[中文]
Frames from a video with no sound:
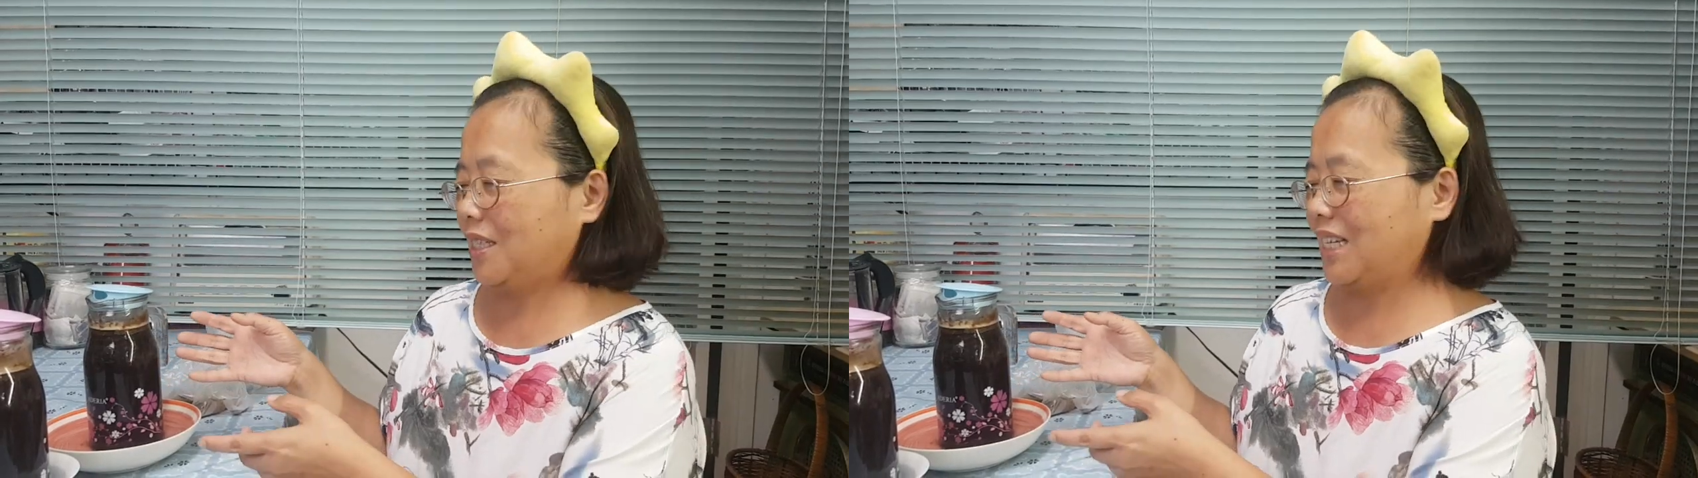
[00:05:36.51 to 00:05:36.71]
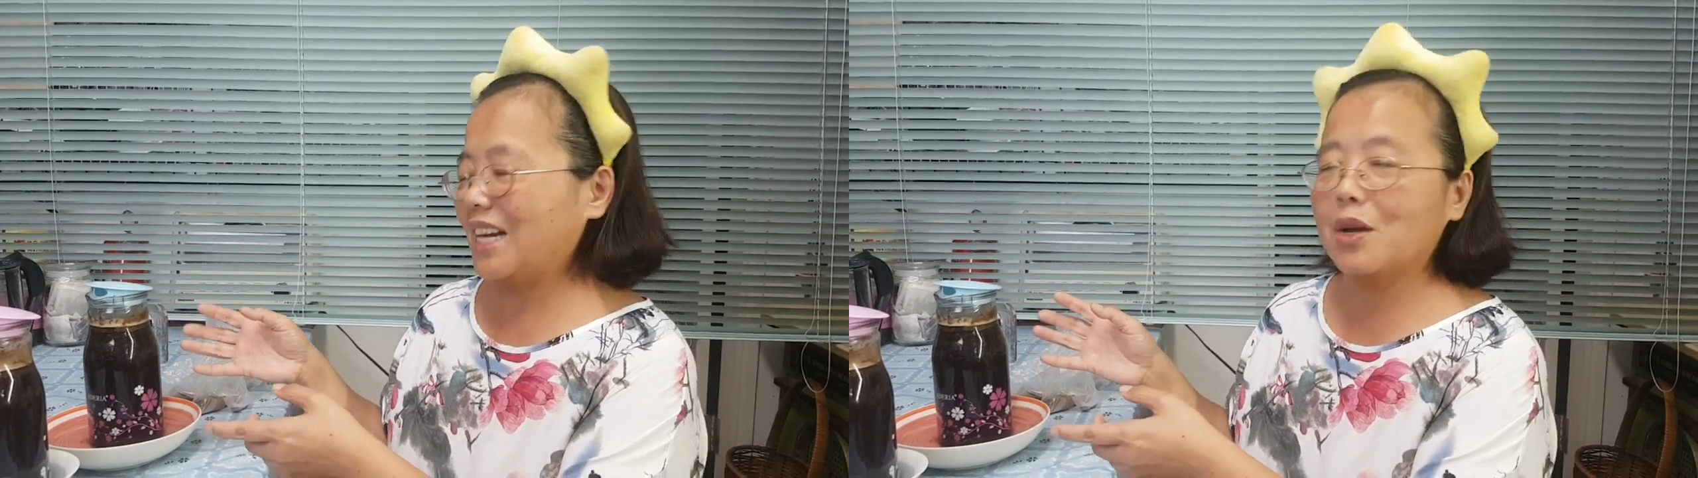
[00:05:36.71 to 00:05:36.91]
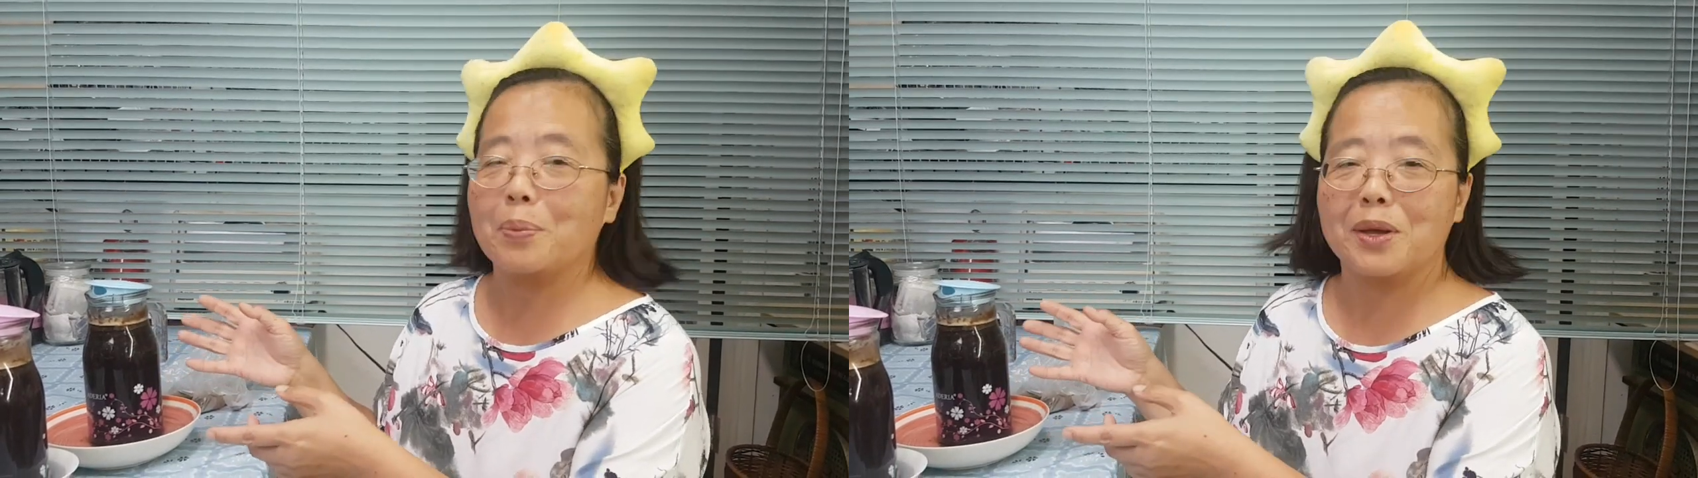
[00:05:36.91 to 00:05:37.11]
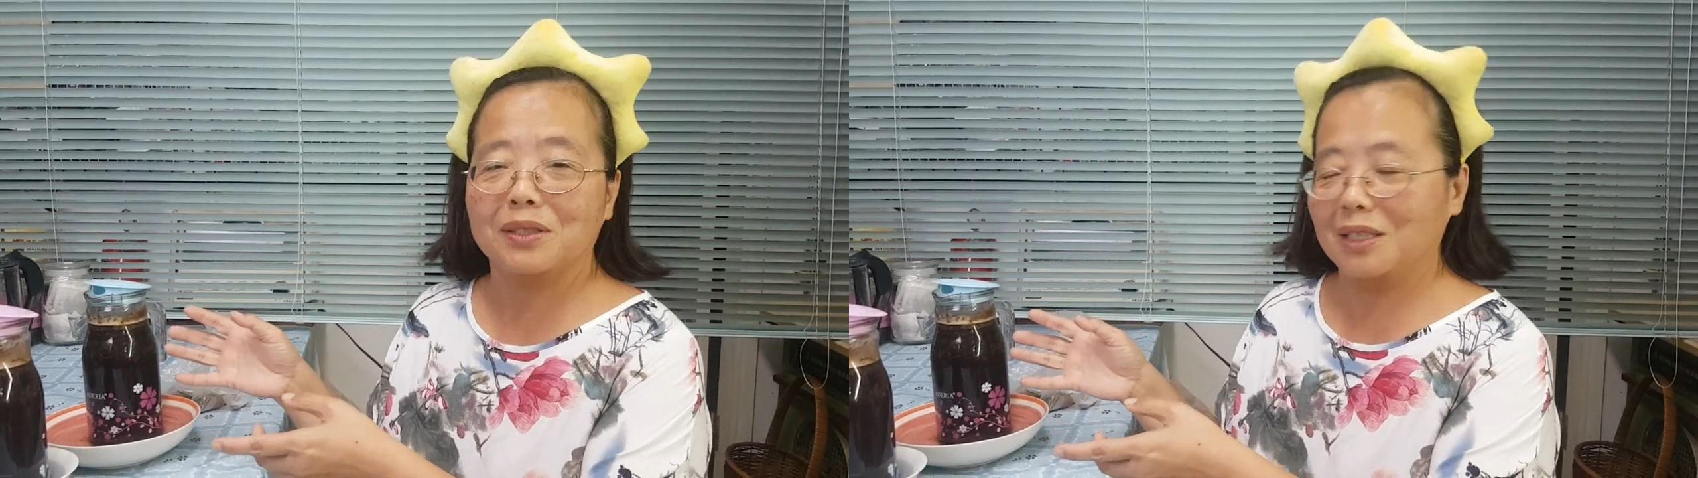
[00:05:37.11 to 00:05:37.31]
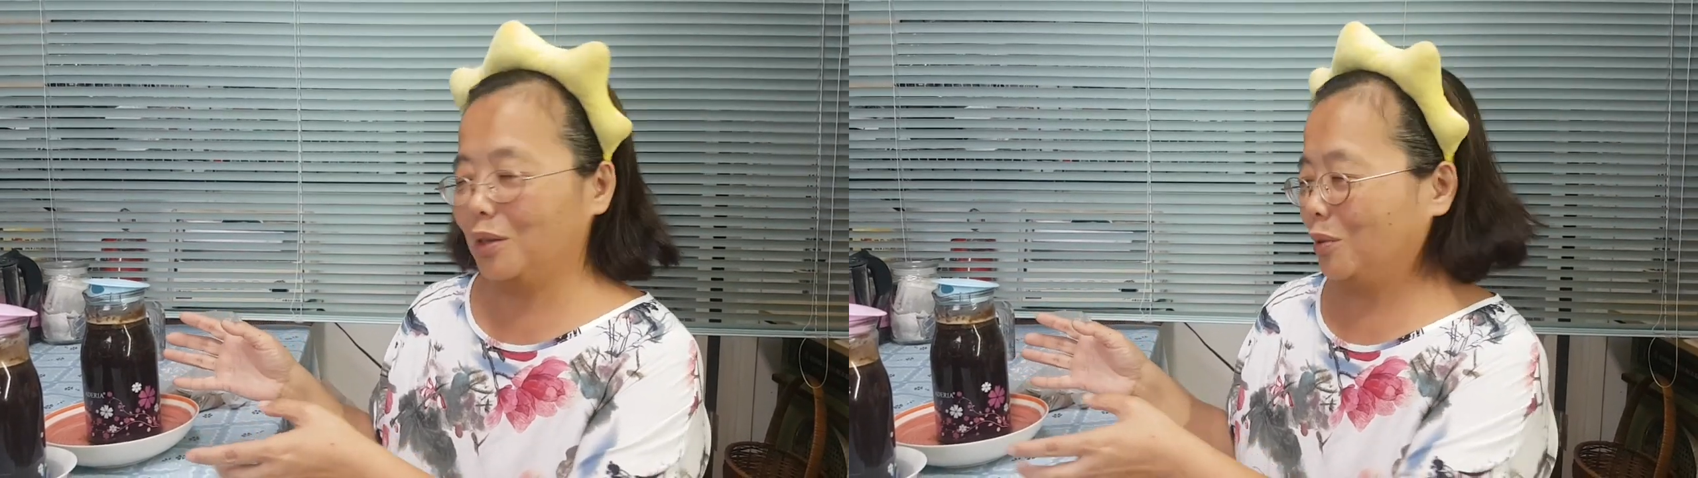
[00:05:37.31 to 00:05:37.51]
家里有没有
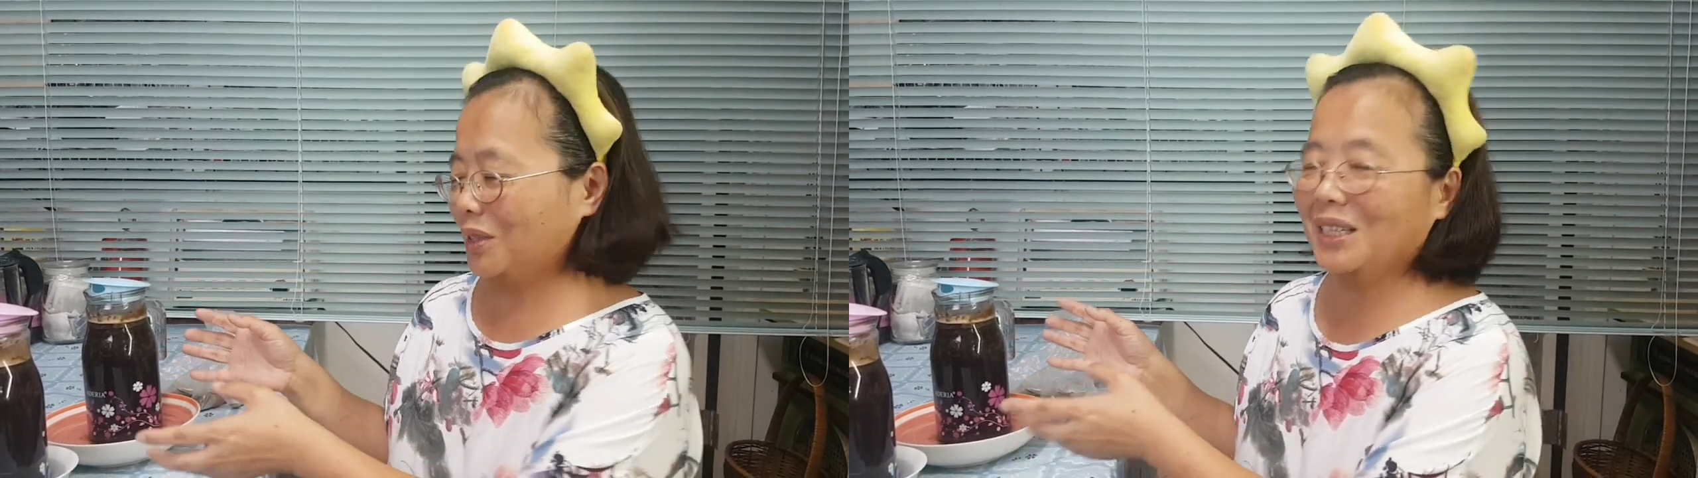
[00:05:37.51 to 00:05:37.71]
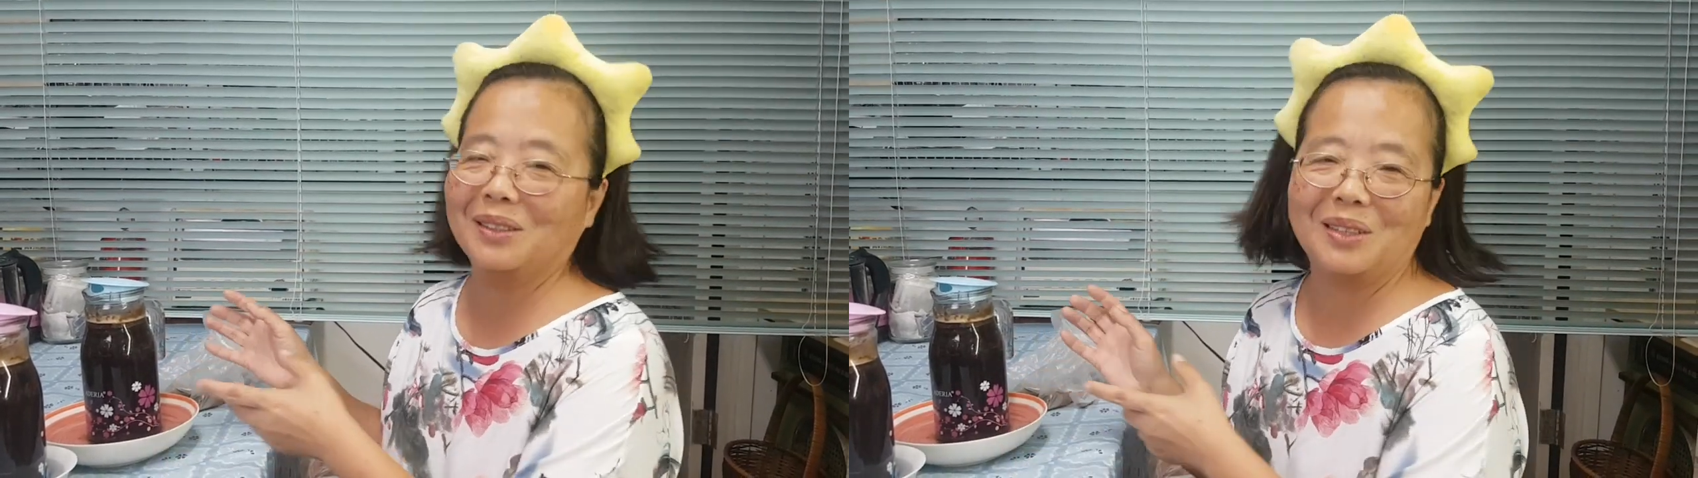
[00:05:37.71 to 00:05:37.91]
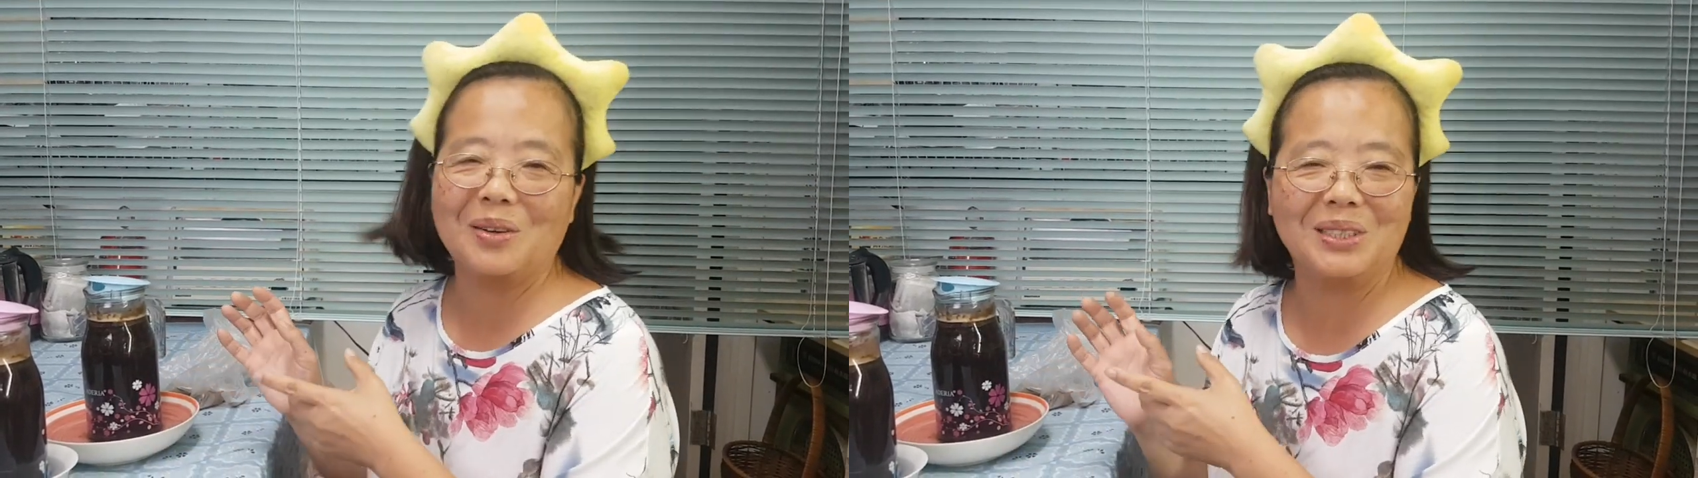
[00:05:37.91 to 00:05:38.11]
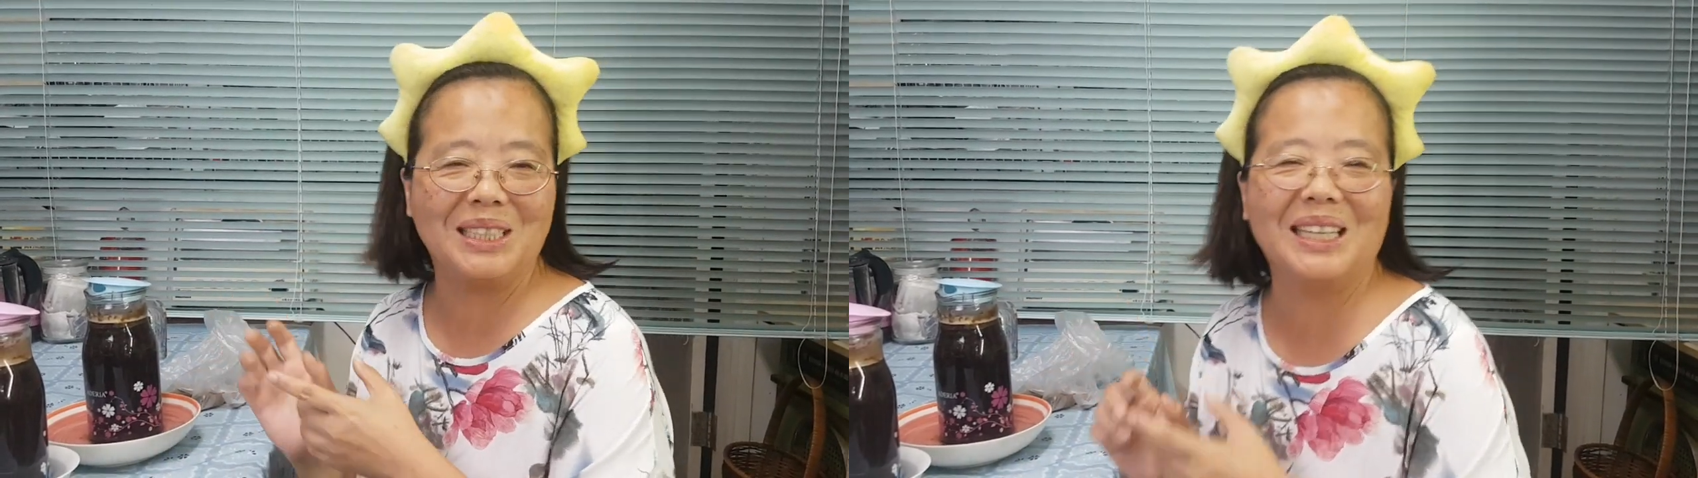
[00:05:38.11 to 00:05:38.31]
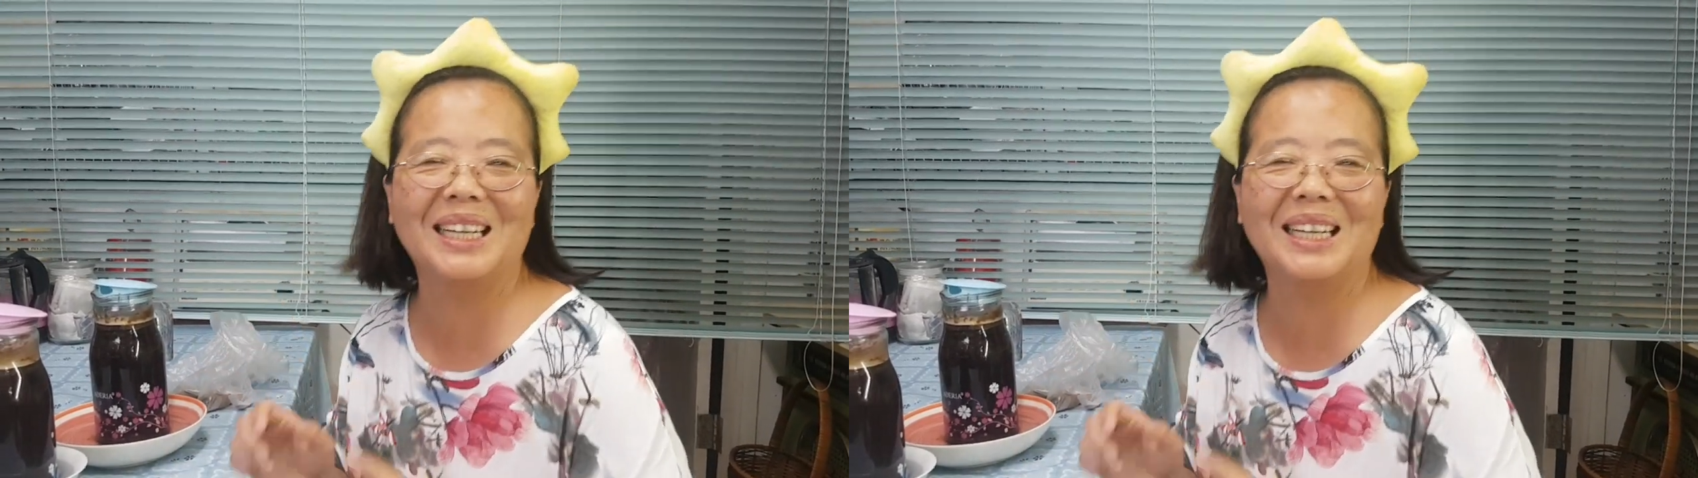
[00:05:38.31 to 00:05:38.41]
人弄这种东西？